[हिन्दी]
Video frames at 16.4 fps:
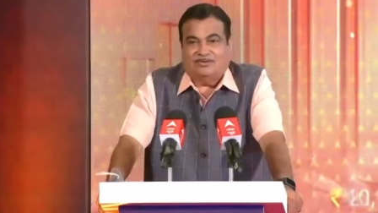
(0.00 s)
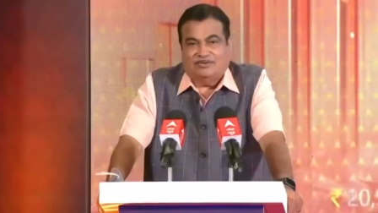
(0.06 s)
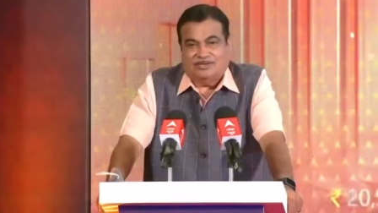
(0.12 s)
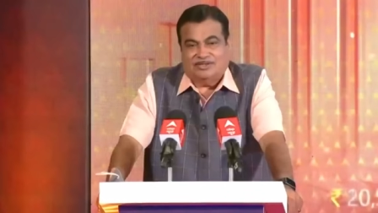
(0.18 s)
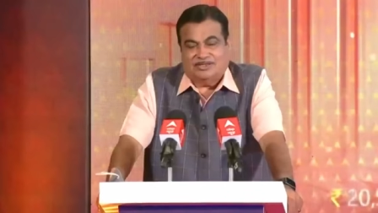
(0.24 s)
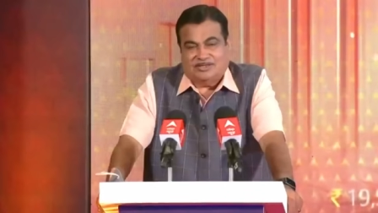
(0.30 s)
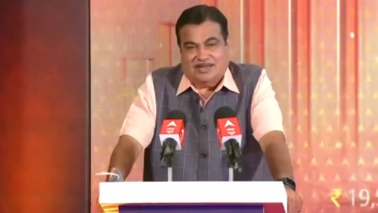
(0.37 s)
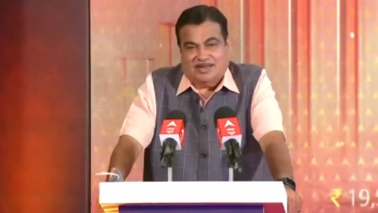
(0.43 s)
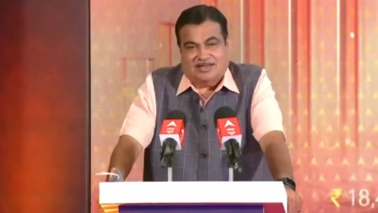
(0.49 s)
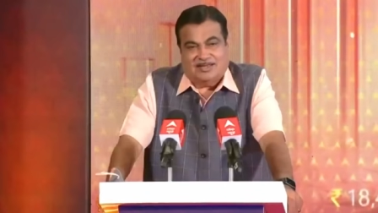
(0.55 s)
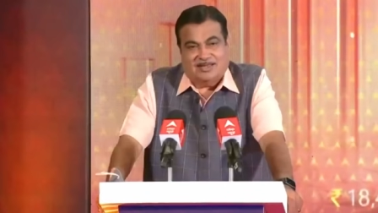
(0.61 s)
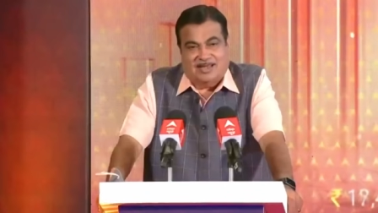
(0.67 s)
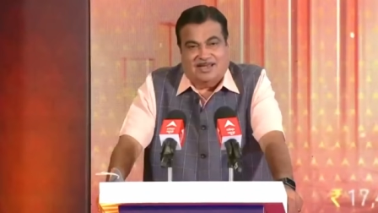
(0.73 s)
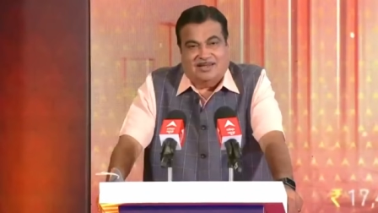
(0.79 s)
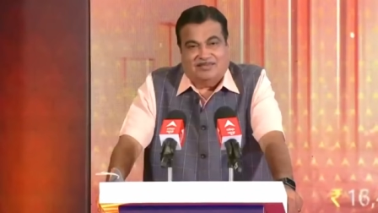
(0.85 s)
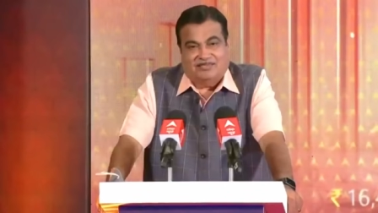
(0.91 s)
तो कोशिश
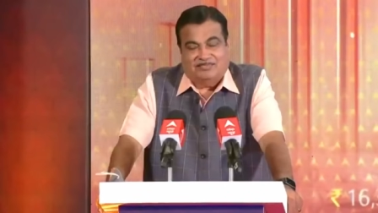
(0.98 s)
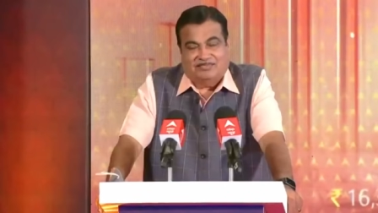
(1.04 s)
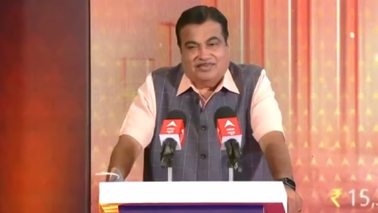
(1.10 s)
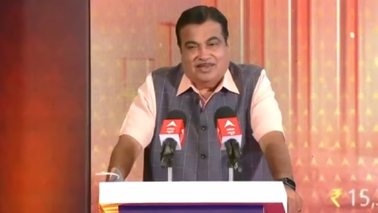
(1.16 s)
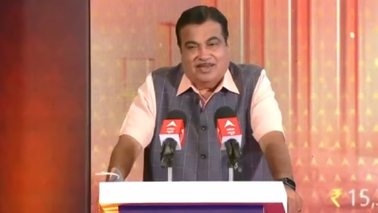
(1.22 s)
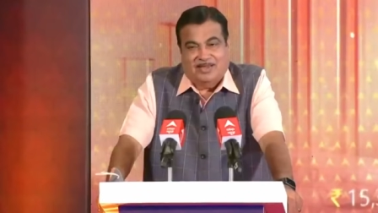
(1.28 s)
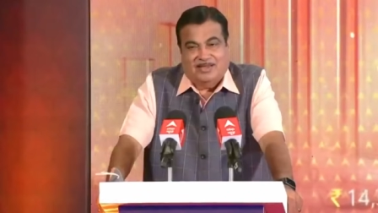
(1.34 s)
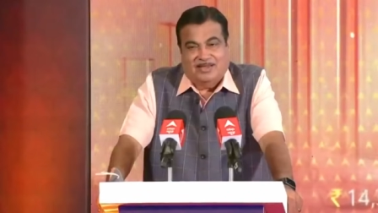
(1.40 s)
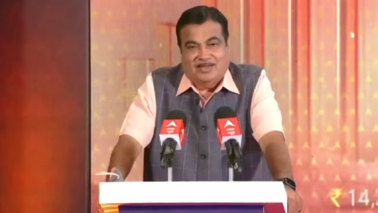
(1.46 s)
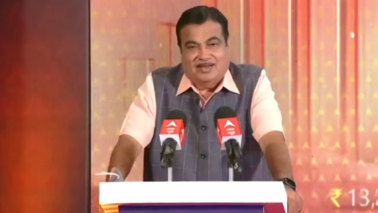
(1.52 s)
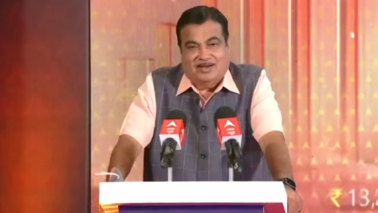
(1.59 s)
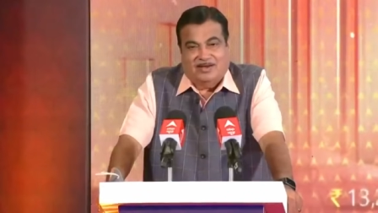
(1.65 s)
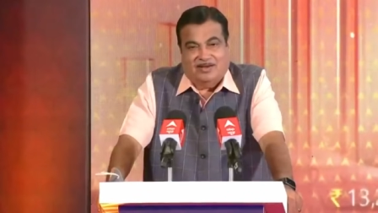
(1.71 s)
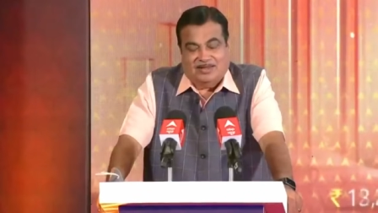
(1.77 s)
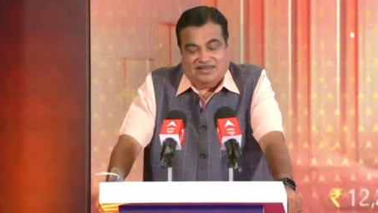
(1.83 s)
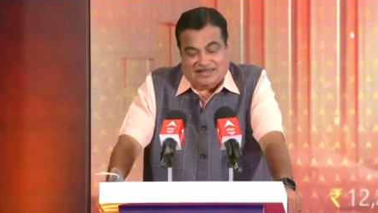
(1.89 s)
करती है
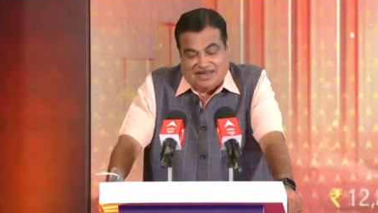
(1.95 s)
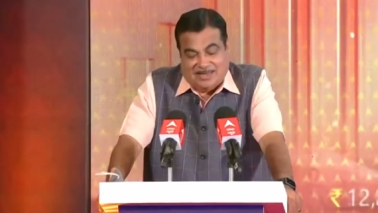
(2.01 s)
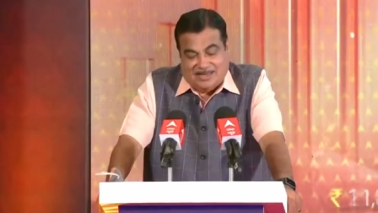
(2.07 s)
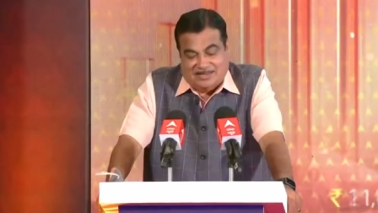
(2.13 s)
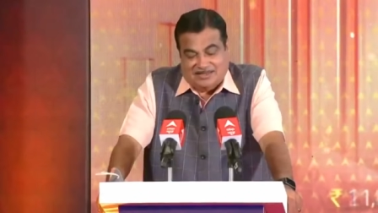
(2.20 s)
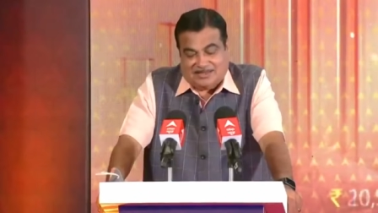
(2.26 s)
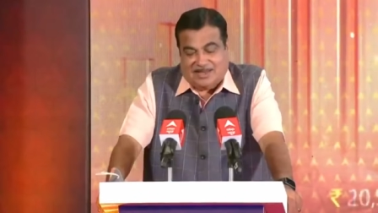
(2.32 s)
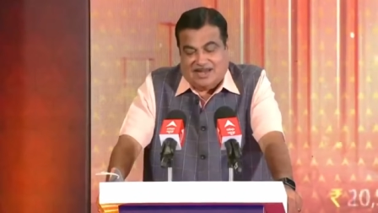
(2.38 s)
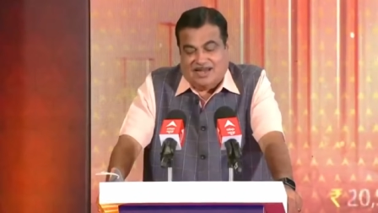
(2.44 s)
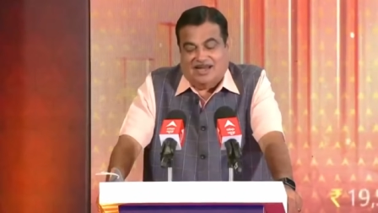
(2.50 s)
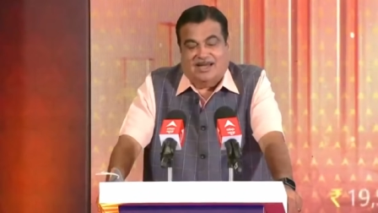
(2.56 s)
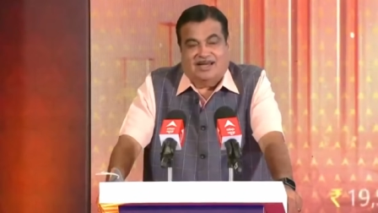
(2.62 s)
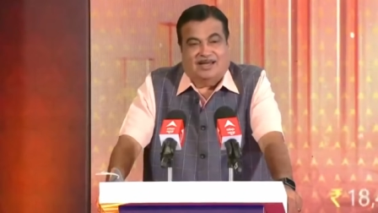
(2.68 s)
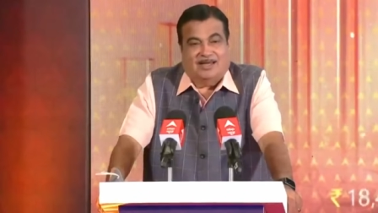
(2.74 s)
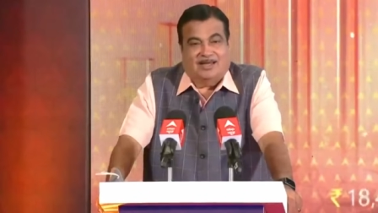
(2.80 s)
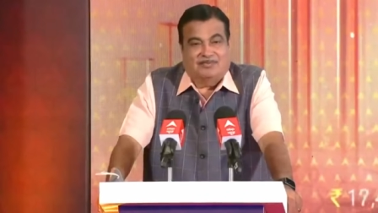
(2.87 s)
और इसलिए इसका
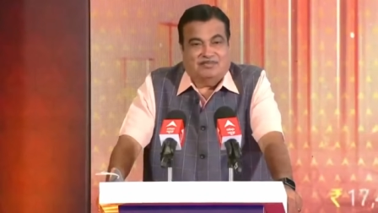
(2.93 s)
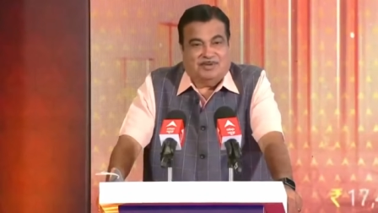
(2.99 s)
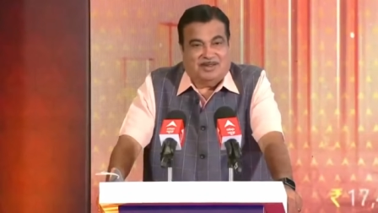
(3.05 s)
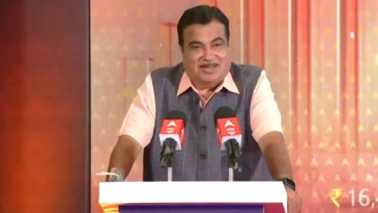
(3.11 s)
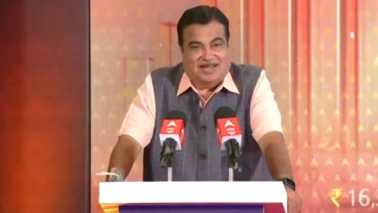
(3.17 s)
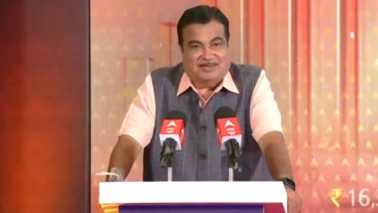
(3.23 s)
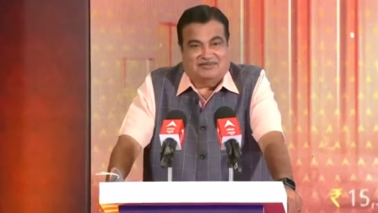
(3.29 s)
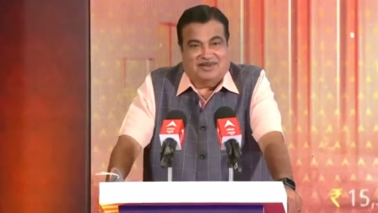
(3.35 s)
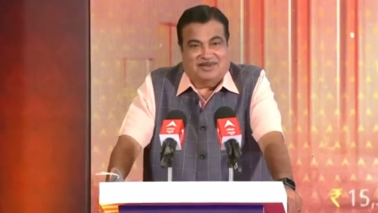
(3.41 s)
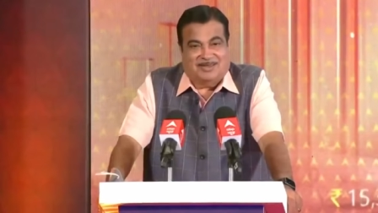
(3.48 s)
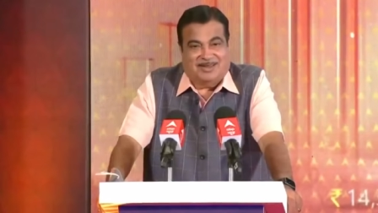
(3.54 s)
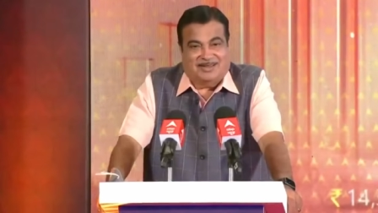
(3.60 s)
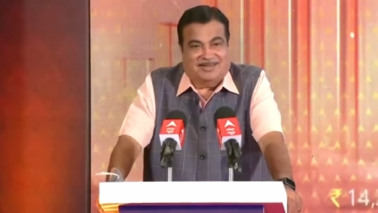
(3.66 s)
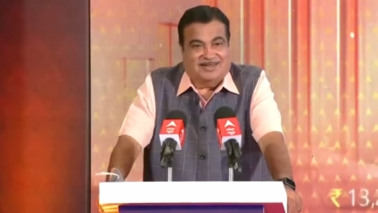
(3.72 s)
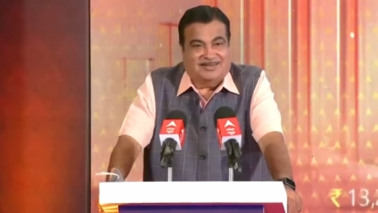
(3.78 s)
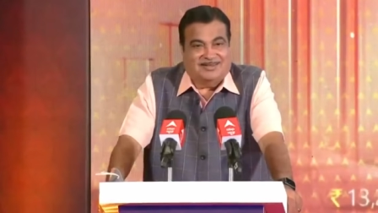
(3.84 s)
हम क्रियान्वयन
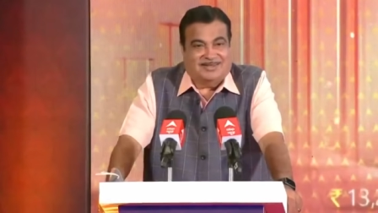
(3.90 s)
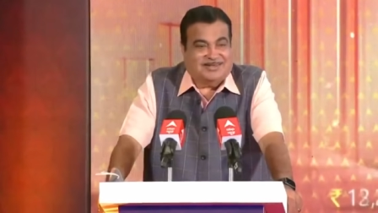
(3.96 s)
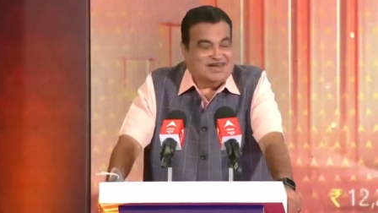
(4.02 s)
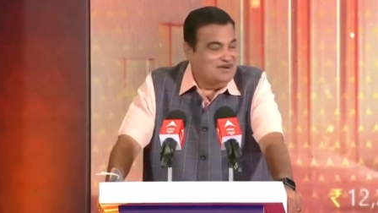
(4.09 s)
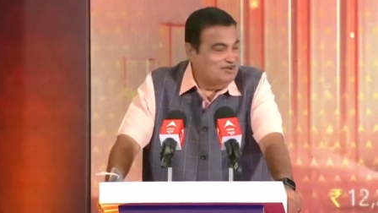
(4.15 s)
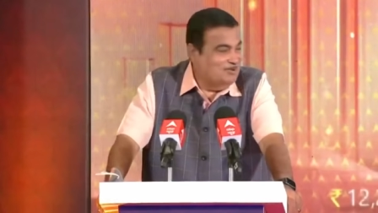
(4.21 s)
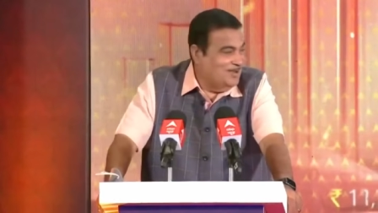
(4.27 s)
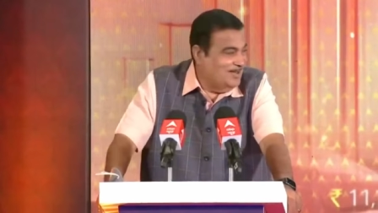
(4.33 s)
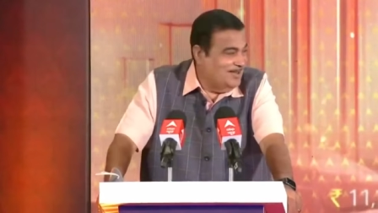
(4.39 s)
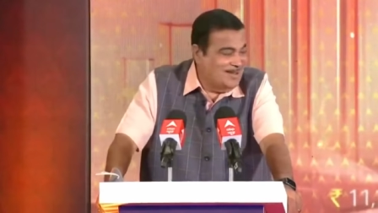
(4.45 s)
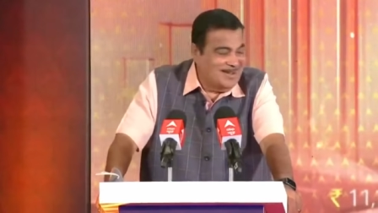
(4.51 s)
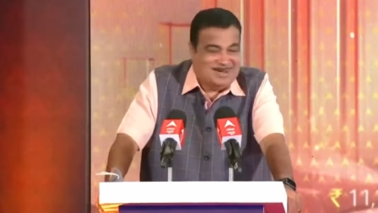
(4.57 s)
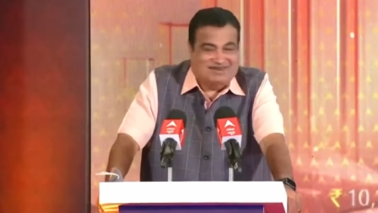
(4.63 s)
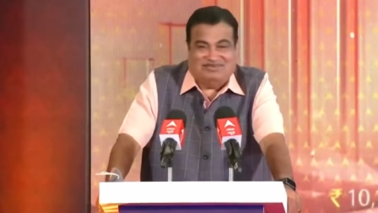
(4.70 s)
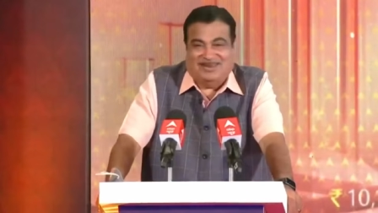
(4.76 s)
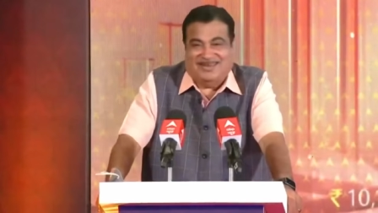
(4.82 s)
करते हैं जिसका उल्लेख
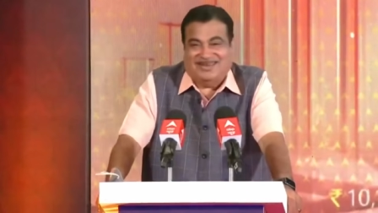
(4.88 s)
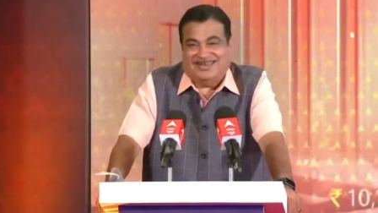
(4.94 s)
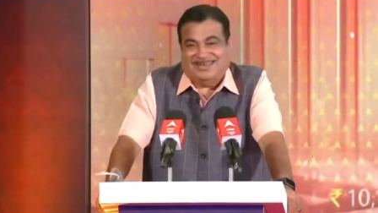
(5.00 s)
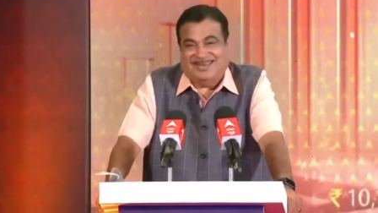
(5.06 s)
आपने